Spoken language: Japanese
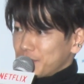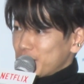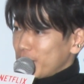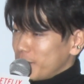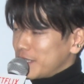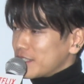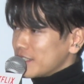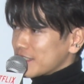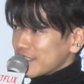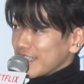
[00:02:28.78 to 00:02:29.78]
それは別
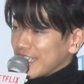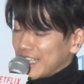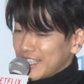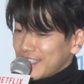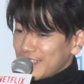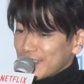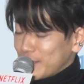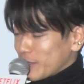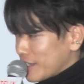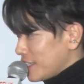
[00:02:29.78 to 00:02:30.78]
にですね、
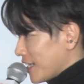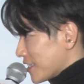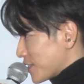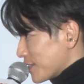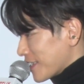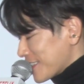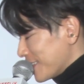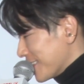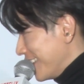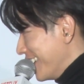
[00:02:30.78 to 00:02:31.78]
今からいい話するから聞いて